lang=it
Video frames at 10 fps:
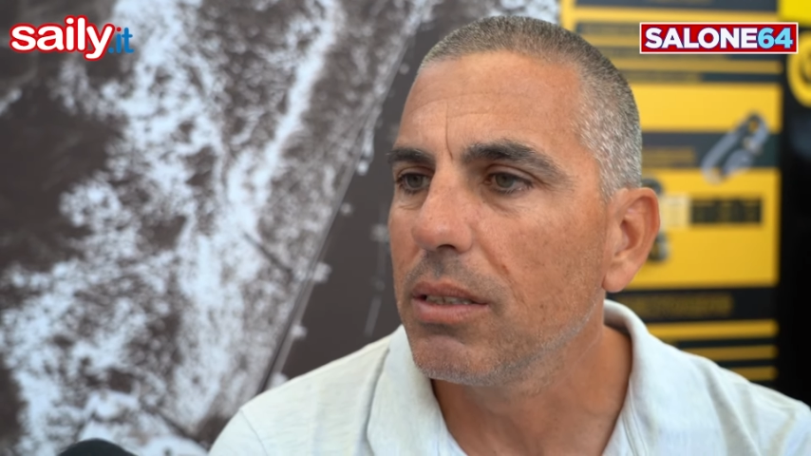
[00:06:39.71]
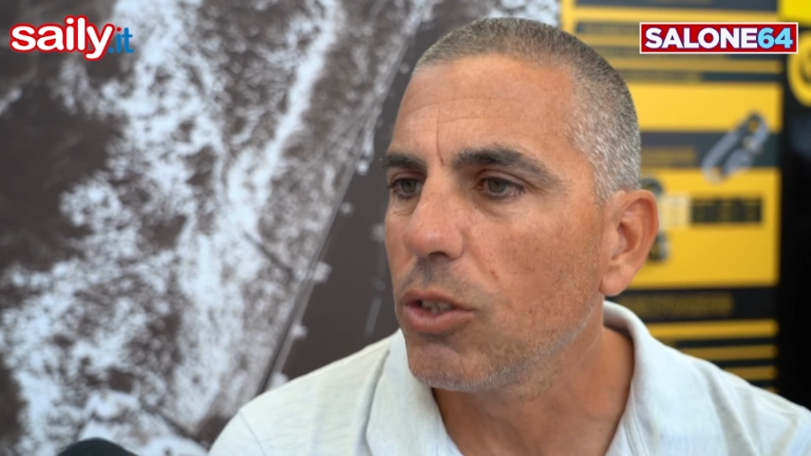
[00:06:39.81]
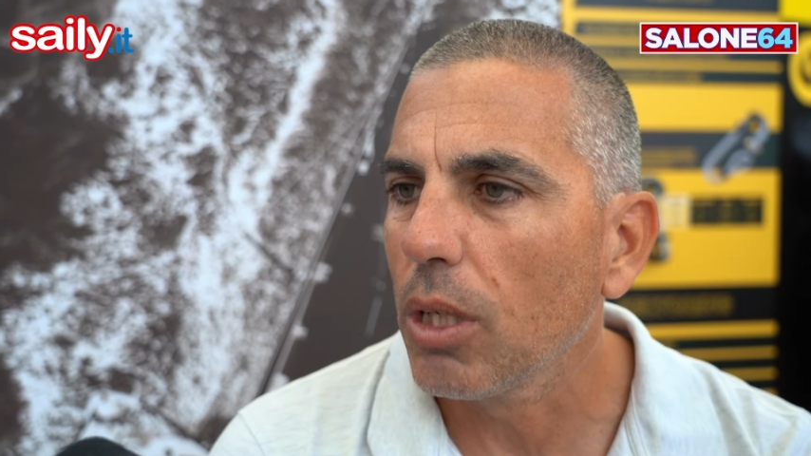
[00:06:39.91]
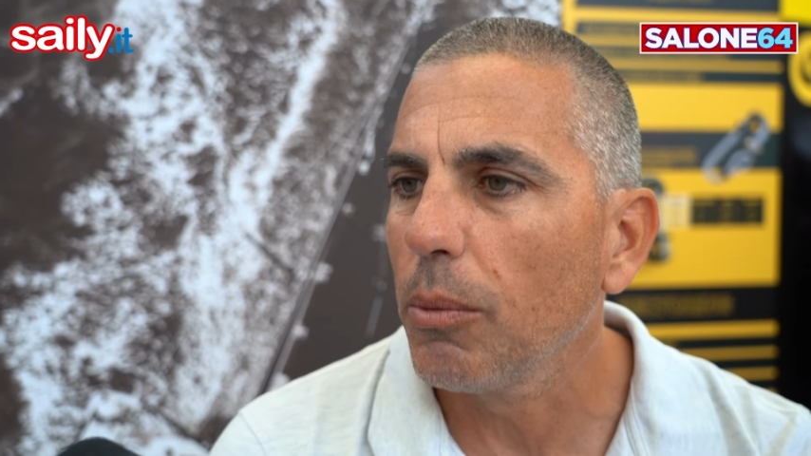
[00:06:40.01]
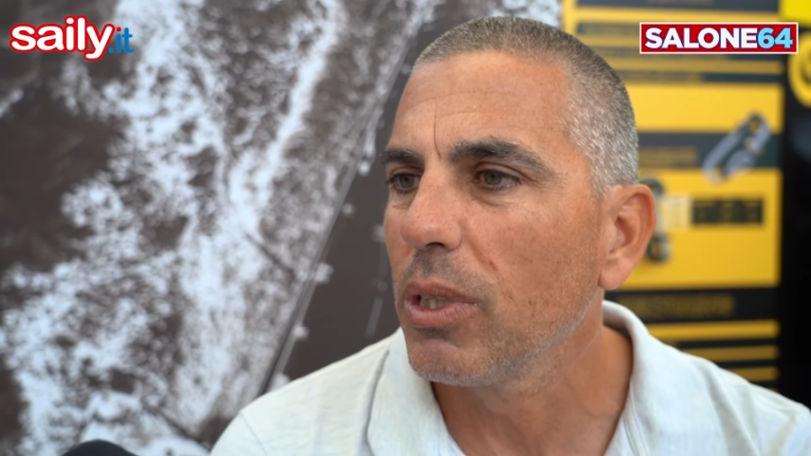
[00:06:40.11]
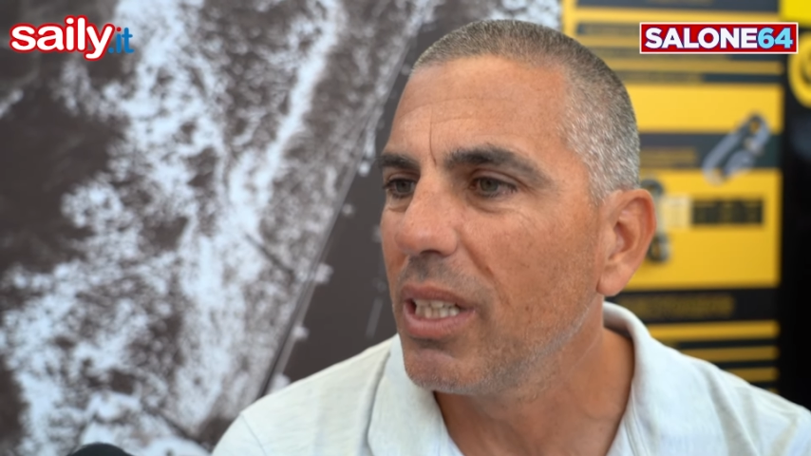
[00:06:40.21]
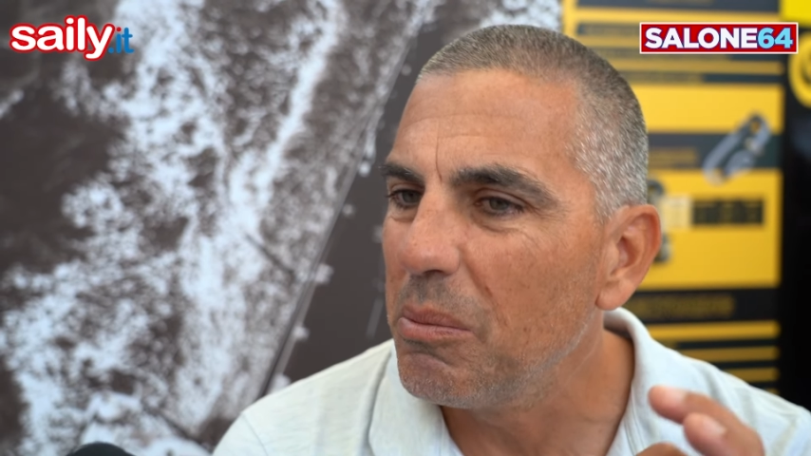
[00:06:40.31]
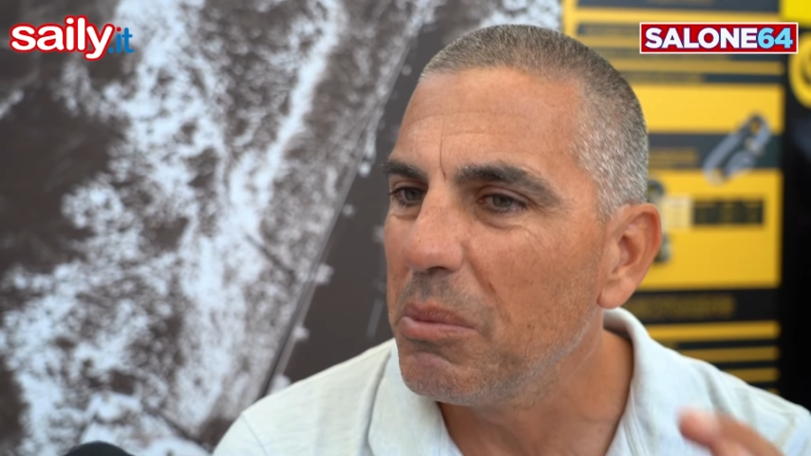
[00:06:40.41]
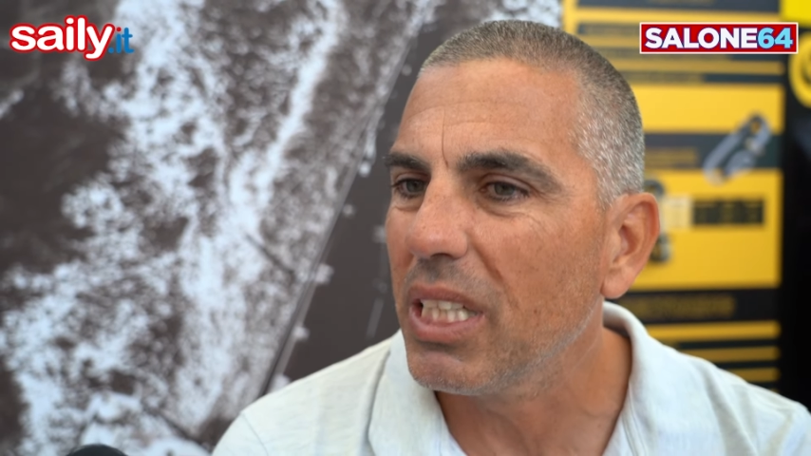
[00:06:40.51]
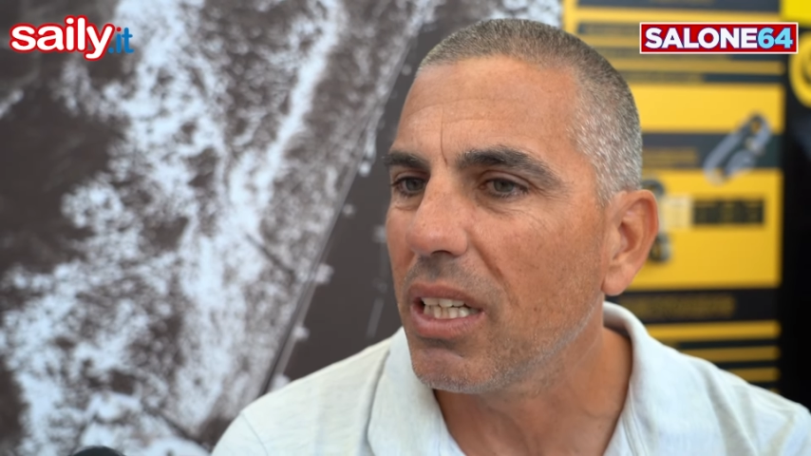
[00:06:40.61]
diciamo, nel
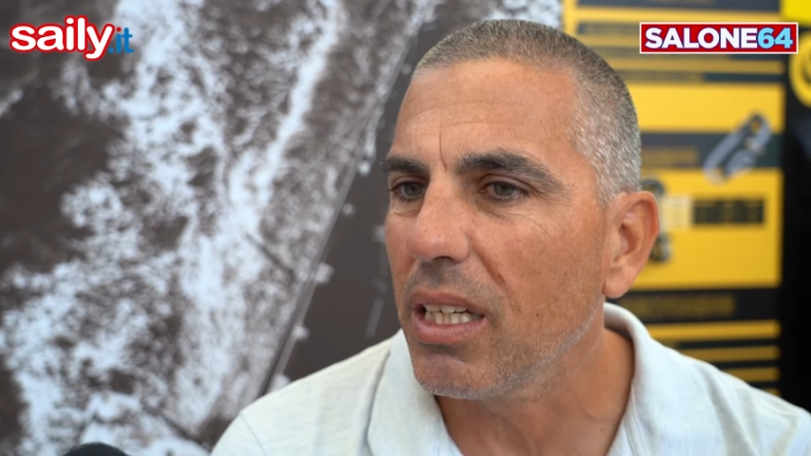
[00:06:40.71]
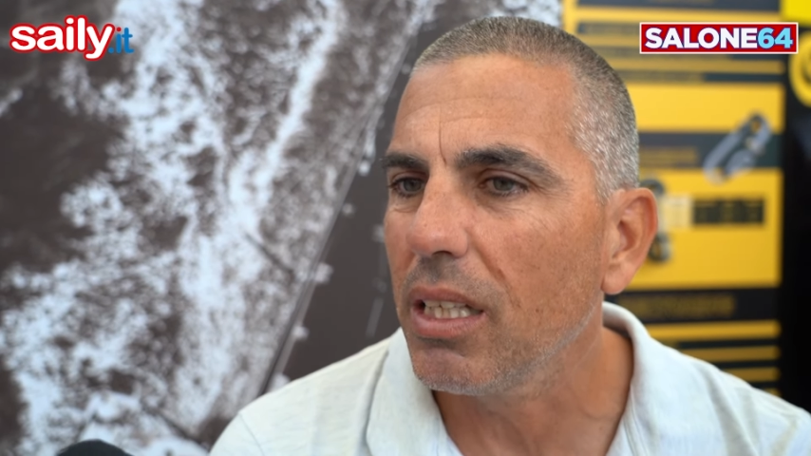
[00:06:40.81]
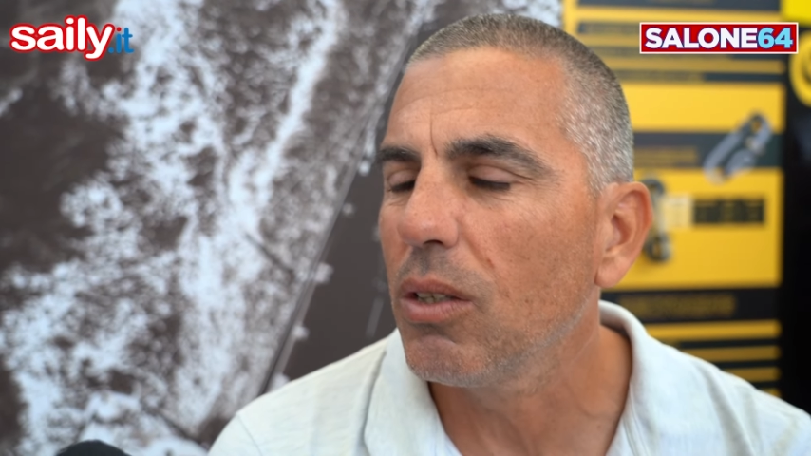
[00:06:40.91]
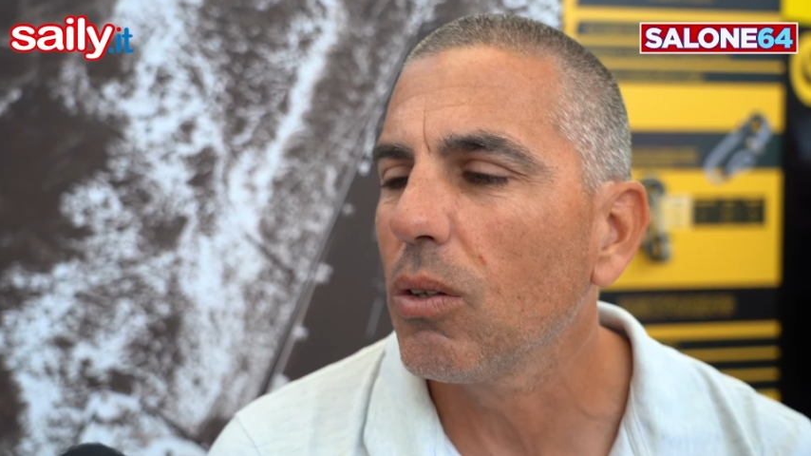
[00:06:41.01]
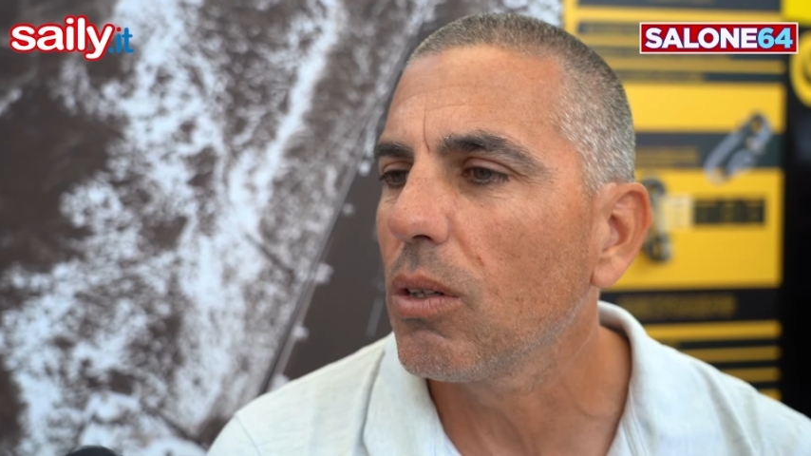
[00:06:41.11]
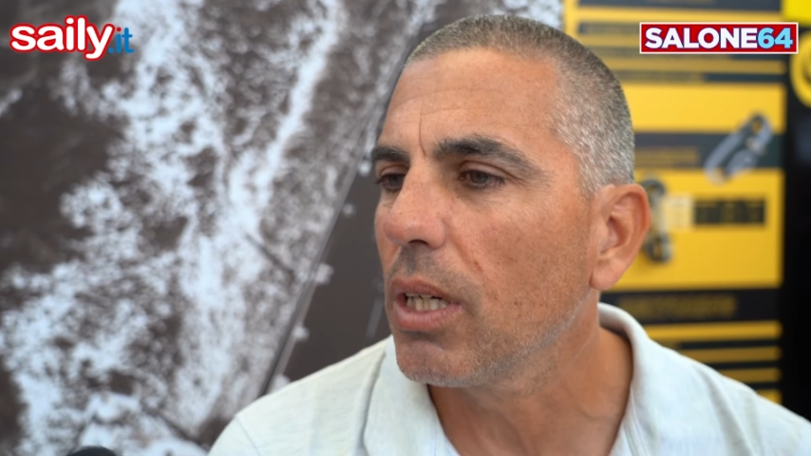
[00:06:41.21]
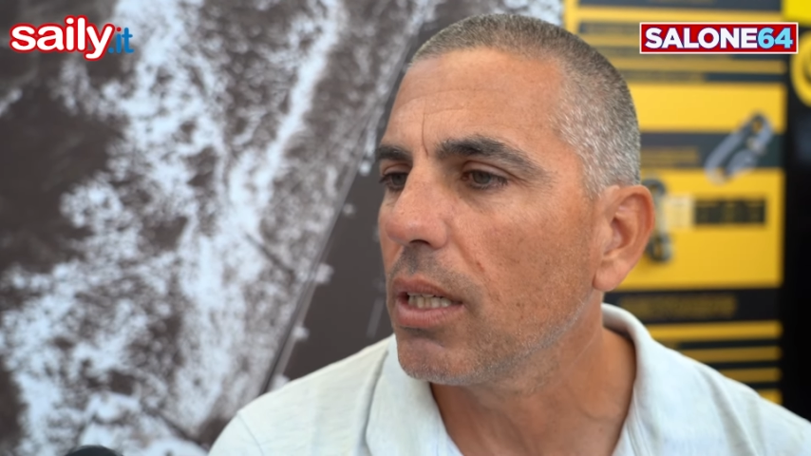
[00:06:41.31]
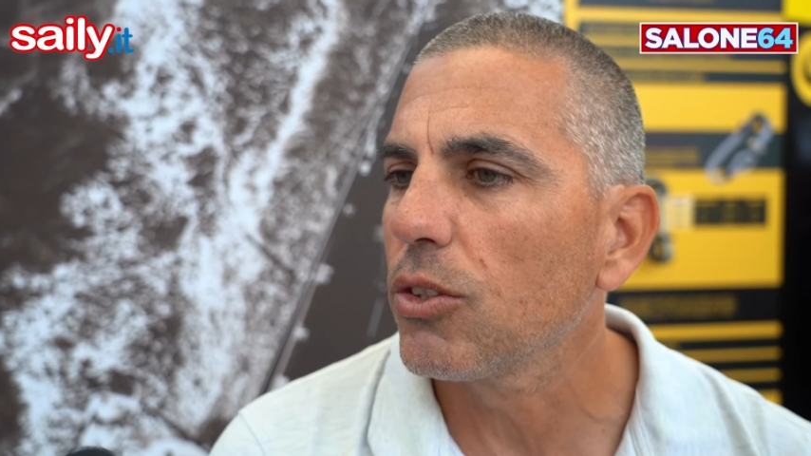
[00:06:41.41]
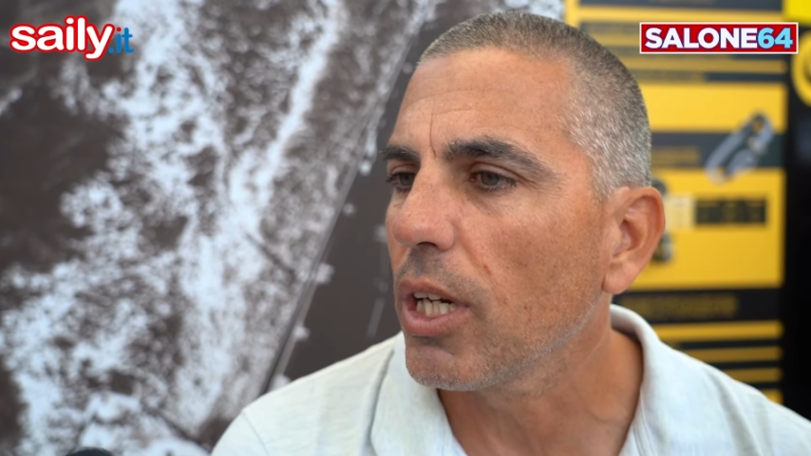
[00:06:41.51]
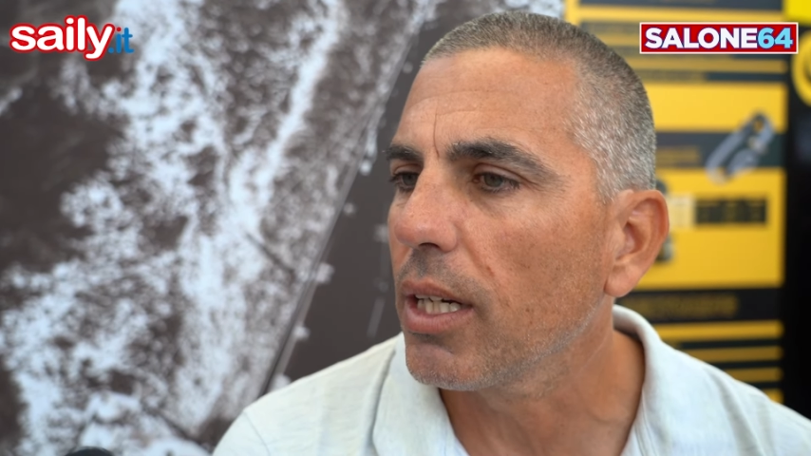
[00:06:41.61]
mirino
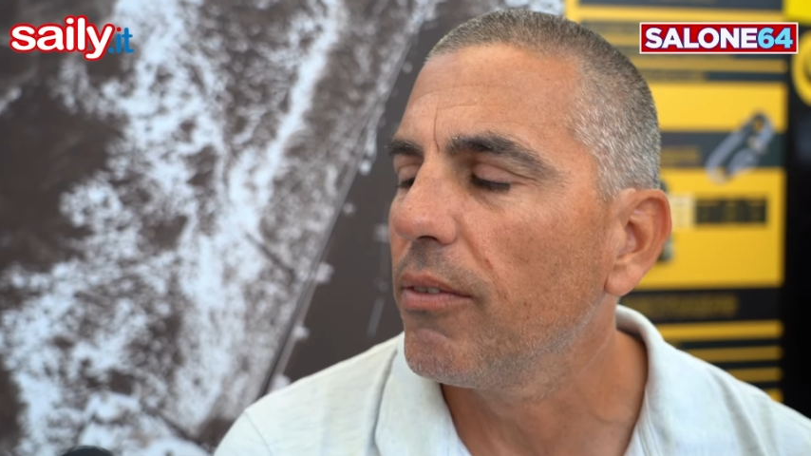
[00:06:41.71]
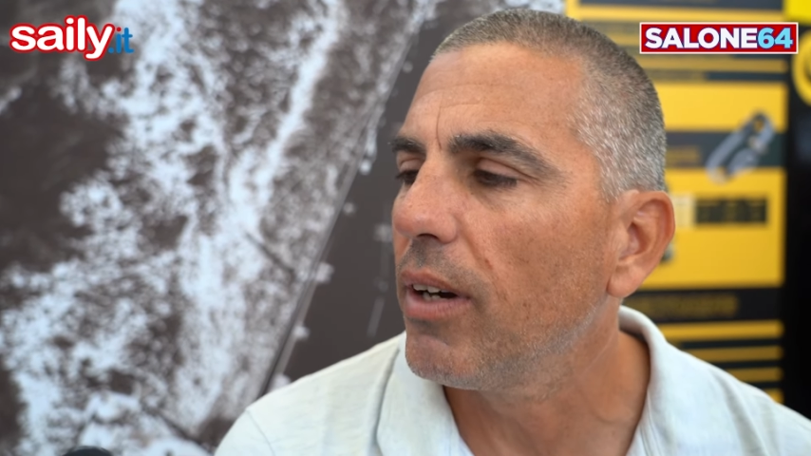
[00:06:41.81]
la Jack